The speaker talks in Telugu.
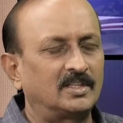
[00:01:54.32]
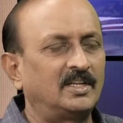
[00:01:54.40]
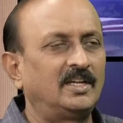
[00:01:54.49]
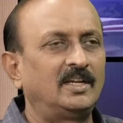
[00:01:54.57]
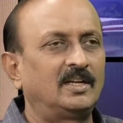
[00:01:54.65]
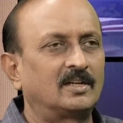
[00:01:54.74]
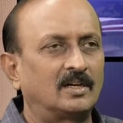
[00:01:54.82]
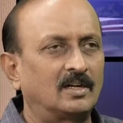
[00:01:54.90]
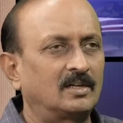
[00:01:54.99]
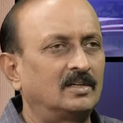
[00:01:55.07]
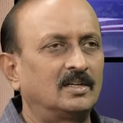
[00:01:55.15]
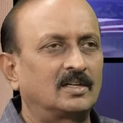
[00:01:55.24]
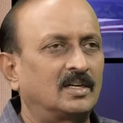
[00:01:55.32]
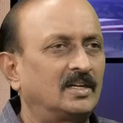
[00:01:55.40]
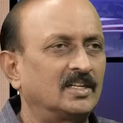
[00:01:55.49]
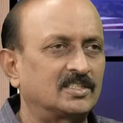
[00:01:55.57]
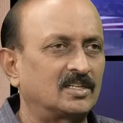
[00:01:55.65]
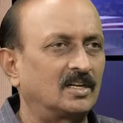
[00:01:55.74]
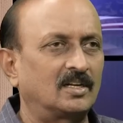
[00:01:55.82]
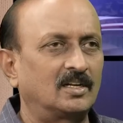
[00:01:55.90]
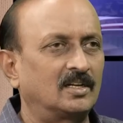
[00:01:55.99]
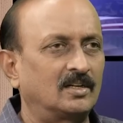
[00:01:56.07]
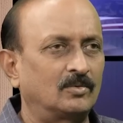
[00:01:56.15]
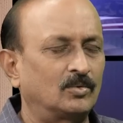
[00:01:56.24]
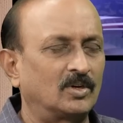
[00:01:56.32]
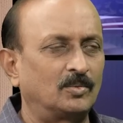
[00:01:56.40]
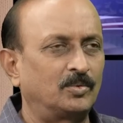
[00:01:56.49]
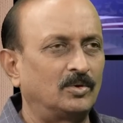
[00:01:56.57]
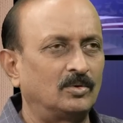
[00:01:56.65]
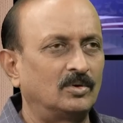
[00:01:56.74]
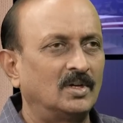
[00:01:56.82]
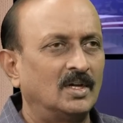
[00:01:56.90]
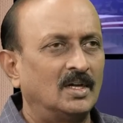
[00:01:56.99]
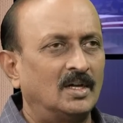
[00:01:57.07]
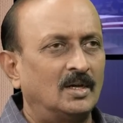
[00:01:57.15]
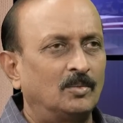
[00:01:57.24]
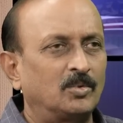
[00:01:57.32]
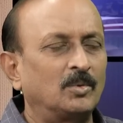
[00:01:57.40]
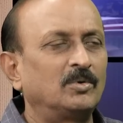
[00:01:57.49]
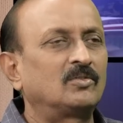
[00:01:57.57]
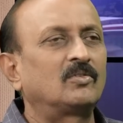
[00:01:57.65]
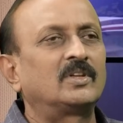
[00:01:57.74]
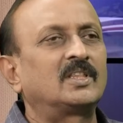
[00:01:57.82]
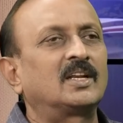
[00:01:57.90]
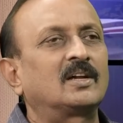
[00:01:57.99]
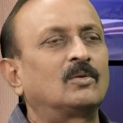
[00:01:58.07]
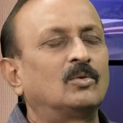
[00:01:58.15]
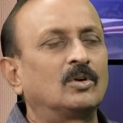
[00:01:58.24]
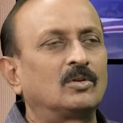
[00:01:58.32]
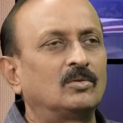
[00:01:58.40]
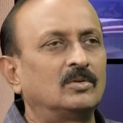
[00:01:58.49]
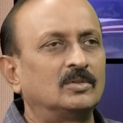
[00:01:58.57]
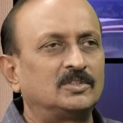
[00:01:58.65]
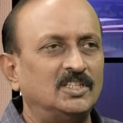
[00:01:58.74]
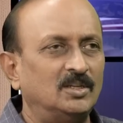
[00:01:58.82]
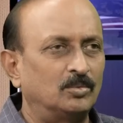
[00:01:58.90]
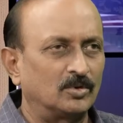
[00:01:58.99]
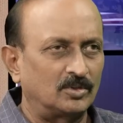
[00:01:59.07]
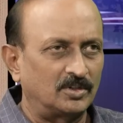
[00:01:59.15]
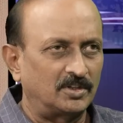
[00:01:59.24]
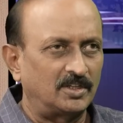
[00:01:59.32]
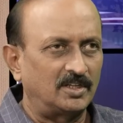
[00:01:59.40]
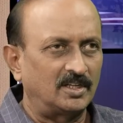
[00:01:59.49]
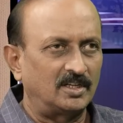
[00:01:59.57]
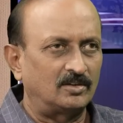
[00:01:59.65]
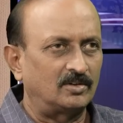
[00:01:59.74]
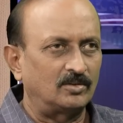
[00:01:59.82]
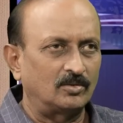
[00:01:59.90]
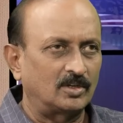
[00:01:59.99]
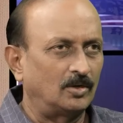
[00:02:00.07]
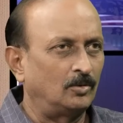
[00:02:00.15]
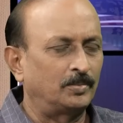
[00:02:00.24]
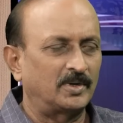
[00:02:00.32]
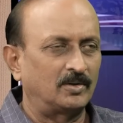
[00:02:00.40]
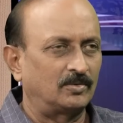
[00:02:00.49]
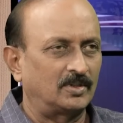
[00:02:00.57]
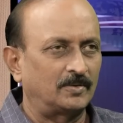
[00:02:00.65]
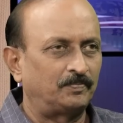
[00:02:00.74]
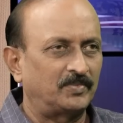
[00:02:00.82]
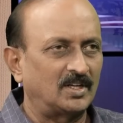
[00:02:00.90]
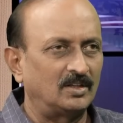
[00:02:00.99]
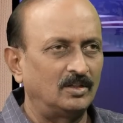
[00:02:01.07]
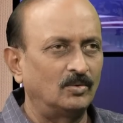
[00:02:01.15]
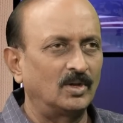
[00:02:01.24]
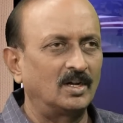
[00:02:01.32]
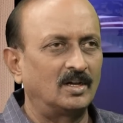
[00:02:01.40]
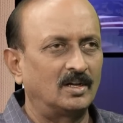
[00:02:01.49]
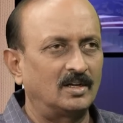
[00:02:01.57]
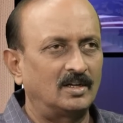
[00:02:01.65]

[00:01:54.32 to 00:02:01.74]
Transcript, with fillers: త్రీ కార్నర్డ్ కంటెస్ట్ లాగా ఉన్నప్పుడు hmm. ప్రభుత్వ వ్యతిరేక ఓటు చీలిపోతుంది అనేటువంటిది ఒక అభిప్రాయం ఉంది అందువల్ల